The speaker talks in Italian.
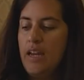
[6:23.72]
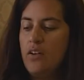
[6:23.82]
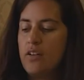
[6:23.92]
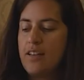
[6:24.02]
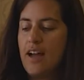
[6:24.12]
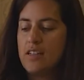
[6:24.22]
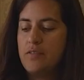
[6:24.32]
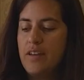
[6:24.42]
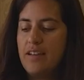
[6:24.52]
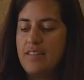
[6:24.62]

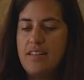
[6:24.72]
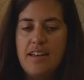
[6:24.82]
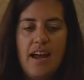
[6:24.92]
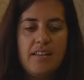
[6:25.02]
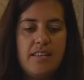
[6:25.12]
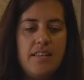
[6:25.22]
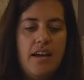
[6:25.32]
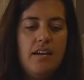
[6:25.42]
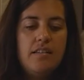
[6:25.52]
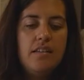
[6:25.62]
Ricordatevi che si
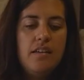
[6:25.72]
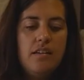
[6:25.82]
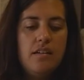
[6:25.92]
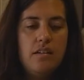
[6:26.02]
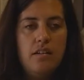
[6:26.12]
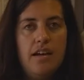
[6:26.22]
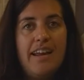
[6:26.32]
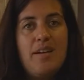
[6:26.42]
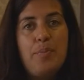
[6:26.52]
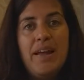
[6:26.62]
tratta di
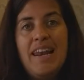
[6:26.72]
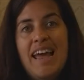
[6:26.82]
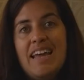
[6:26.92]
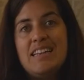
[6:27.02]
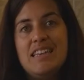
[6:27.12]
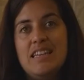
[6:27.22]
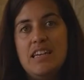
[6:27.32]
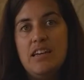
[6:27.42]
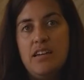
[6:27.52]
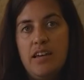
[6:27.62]

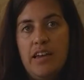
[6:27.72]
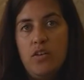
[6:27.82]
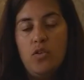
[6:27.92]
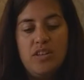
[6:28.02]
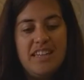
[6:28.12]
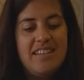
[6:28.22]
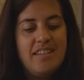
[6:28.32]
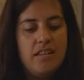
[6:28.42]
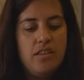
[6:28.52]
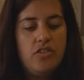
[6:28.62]
repellenti e non di
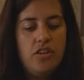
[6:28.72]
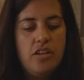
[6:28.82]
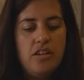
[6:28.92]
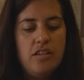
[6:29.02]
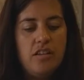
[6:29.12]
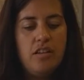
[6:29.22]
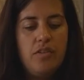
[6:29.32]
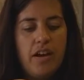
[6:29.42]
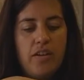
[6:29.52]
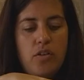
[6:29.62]
insetticidi,
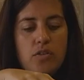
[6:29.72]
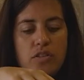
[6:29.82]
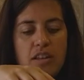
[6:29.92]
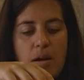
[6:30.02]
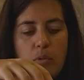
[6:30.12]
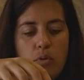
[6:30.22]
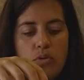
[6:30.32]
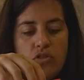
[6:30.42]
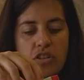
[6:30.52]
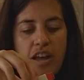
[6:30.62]
significa che noi non stiamo
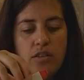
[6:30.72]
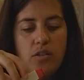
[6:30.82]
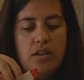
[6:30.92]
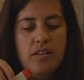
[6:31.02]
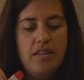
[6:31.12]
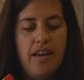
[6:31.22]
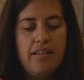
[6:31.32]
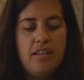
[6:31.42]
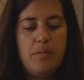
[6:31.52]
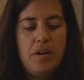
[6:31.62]
uccidendo gli
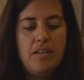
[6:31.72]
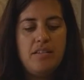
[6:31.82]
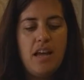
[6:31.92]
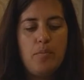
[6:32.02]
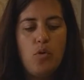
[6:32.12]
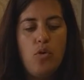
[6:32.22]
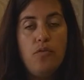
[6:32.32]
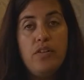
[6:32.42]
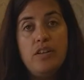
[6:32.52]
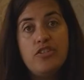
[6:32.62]
insetti, ma li stiamo
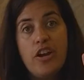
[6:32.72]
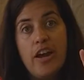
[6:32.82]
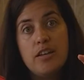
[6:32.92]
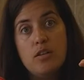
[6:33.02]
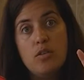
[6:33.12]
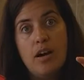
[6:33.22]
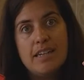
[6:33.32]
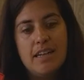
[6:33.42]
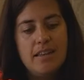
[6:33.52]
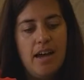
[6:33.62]
convincendo
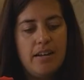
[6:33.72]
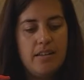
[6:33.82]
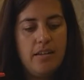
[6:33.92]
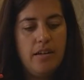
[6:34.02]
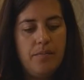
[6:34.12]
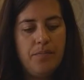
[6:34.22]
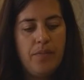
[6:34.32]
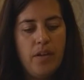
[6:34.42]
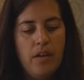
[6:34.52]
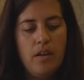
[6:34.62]
ad
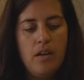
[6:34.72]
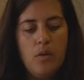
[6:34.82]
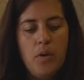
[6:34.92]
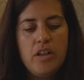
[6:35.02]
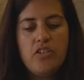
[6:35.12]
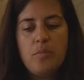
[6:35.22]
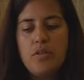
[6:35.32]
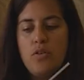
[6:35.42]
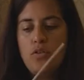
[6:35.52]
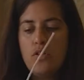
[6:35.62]
andarsene quindi c'è
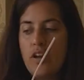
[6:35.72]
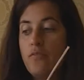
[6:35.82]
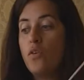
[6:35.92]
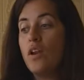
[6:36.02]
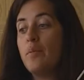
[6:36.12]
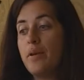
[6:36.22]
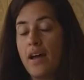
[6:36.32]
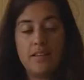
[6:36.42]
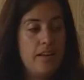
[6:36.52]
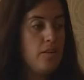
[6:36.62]
bisogno che voi le
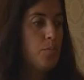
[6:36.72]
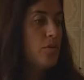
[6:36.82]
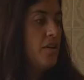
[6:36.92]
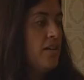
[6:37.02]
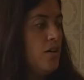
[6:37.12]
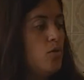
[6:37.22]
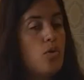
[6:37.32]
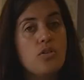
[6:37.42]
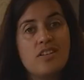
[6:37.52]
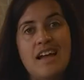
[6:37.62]
piante le spruzziate
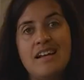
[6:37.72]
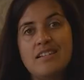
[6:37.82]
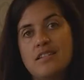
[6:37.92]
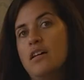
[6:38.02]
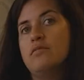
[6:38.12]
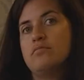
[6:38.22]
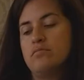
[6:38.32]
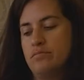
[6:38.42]
con costanza.